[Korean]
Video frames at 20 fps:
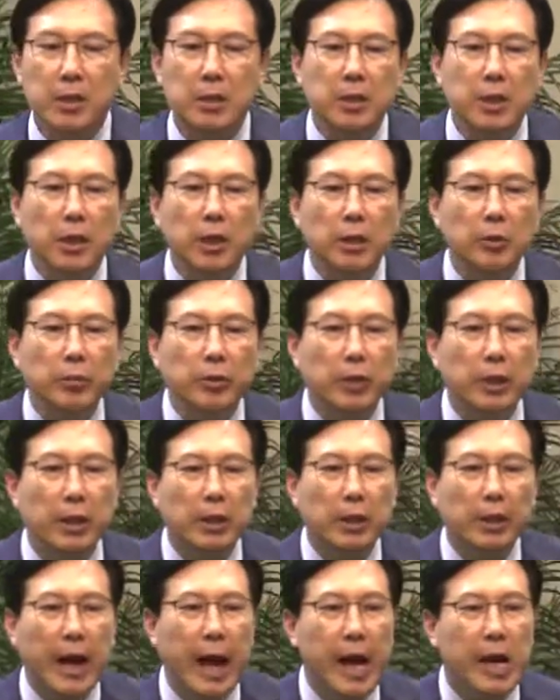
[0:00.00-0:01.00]

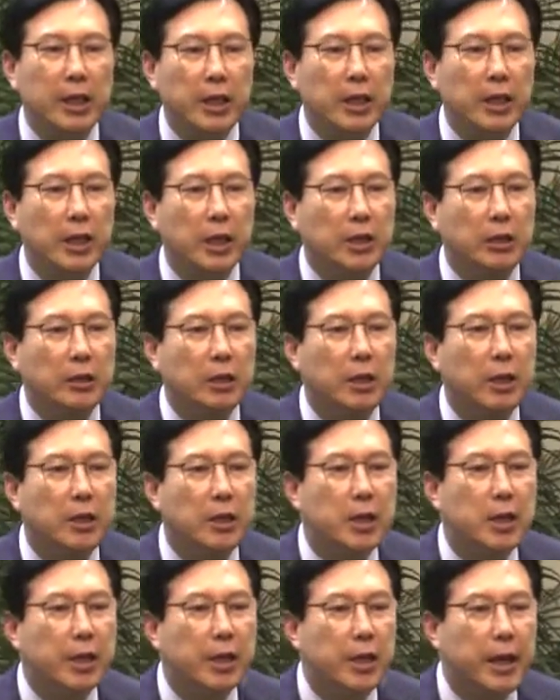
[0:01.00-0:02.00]
여러분이 깡그리
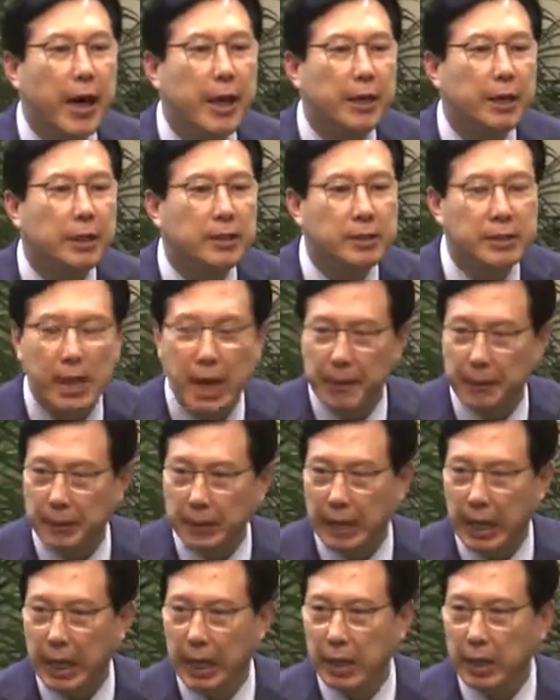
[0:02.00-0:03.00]
털려야
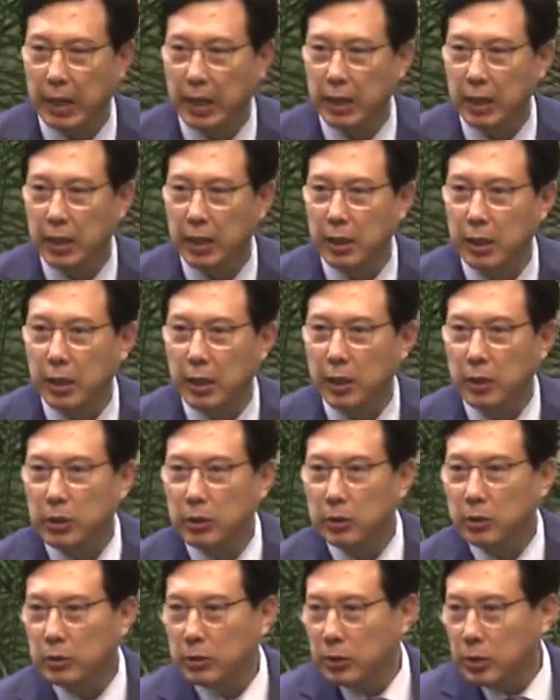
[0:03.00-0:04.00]
역사합니다.
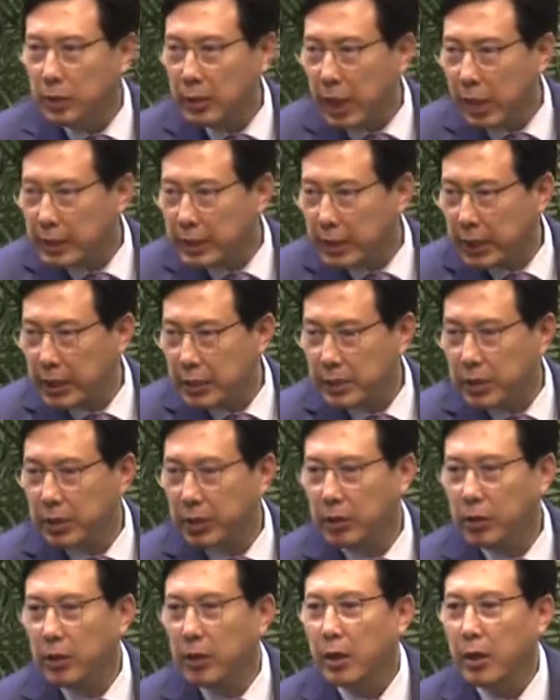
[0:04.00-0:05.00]

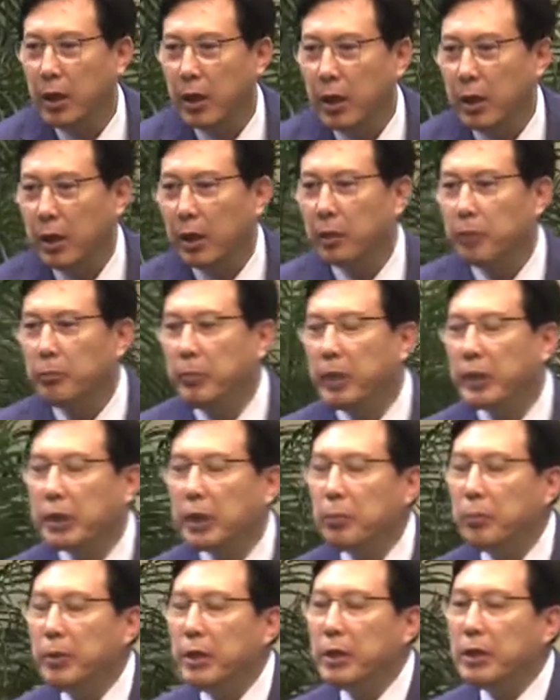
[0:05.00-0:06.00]
아시겠어요?
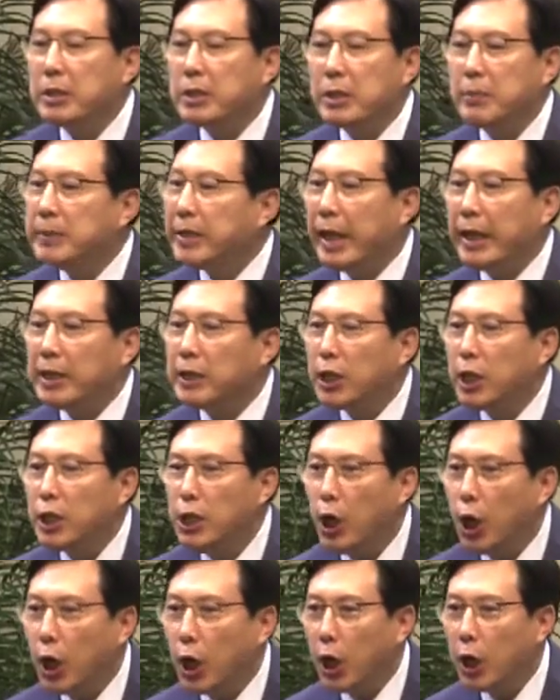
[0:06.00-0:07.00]
믿음이 있으면 안
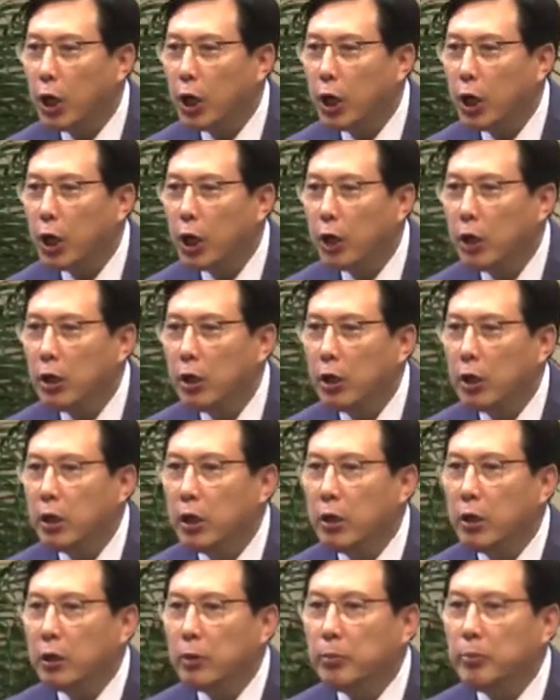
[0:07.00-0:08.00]
털려.
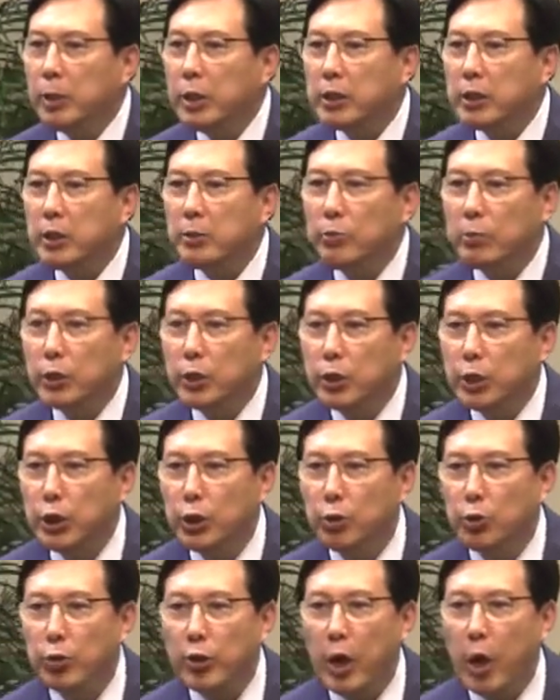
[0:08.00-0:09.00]
믿음
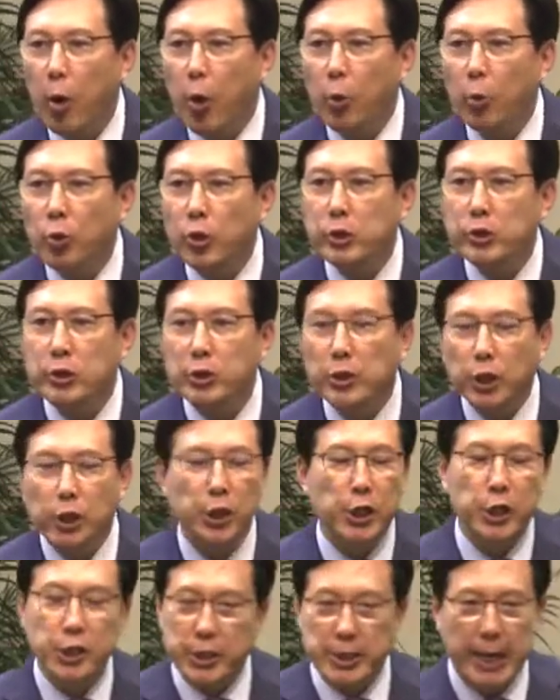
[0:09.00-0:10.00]
이후에 온 것은
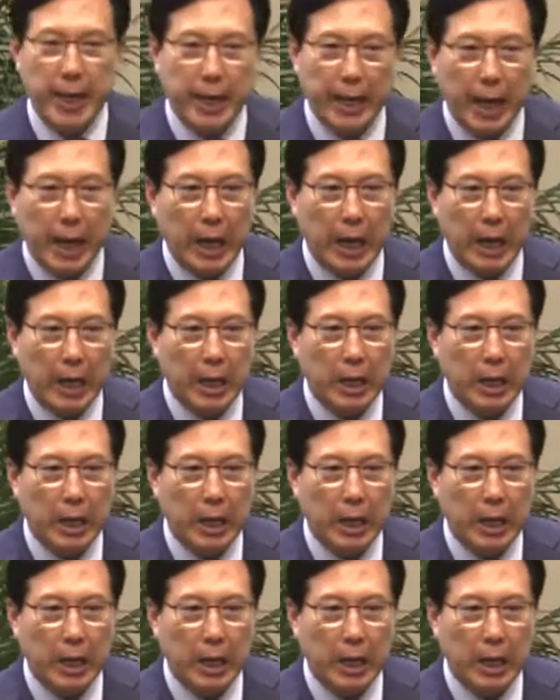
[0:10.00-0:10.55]
틀리지 않아.